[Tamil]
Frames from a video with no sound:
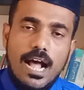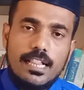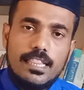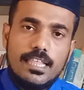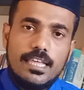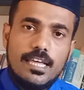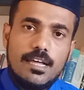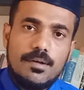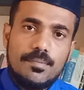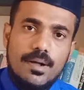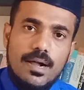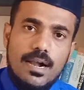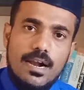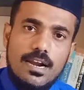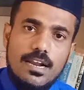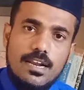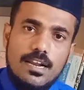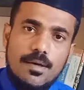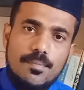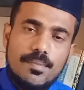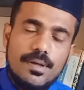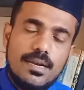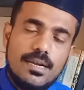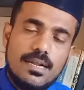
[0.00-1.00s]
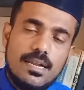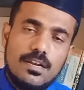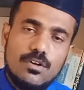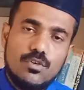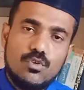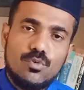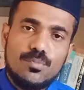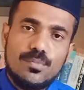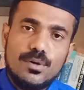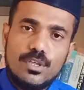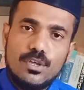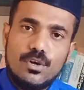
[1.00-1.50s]
அதிகமான நபர்கள்
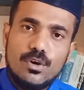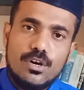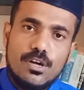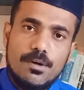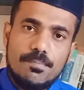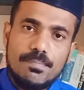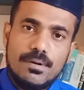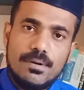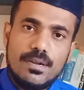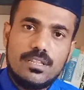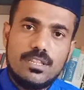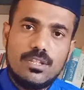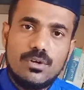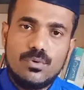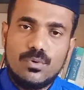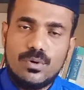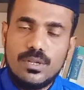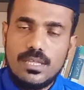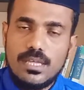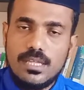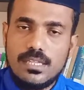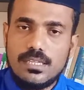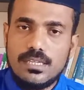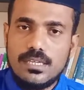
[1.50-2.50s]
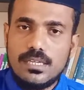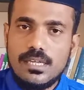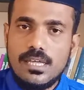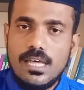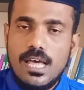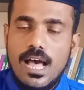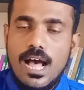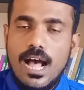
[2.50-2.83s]
உபயோகப்படுத்தக்கூடியது